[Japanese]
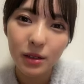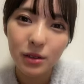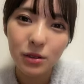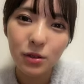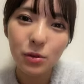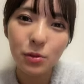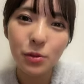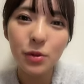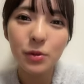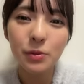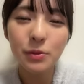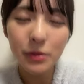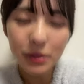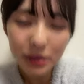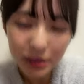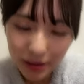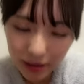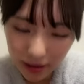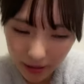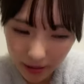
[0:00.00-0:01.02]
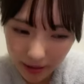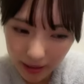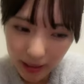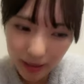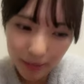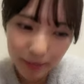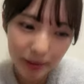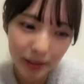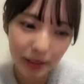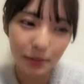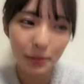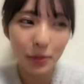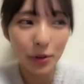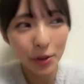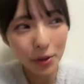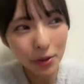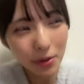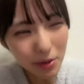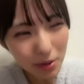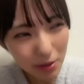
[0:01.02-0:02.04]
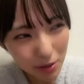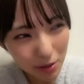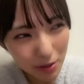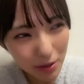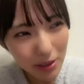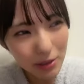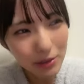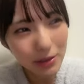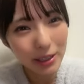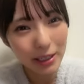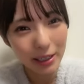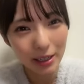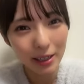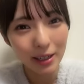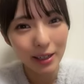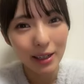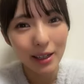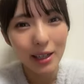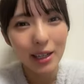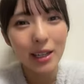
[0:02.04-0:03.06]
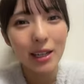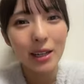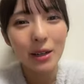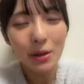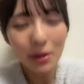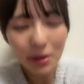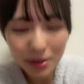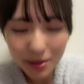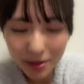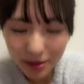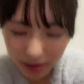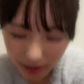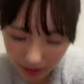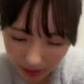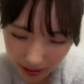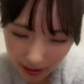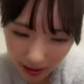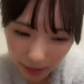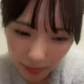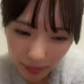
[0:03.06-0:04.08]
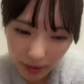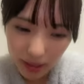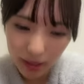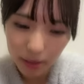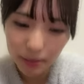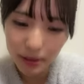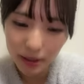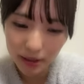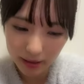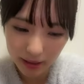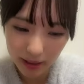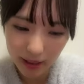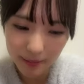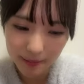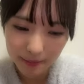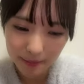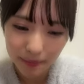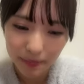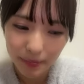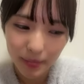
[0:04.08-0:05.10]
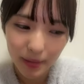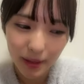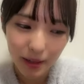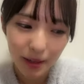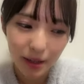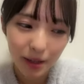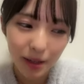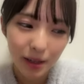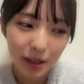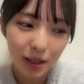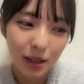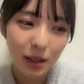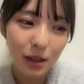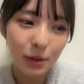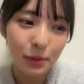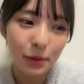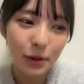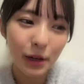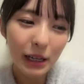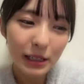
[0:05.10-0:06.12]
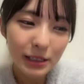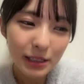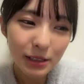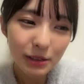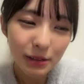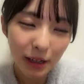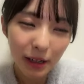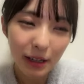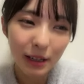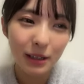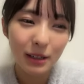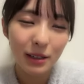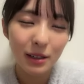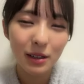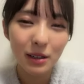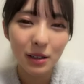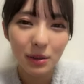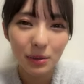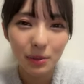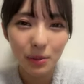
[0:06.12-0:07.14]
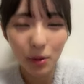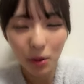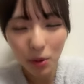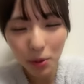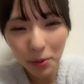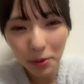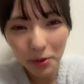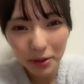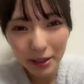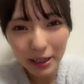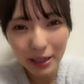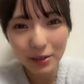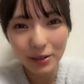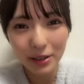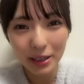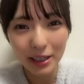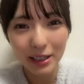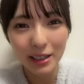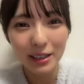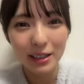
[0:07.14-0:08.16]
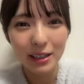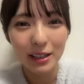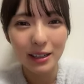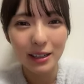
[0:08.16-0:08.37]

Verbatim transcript: そうもう無性にラーメンとかもう4個目終わりで本当にラーメンが食べたくてなんかもう足はボロボロなのに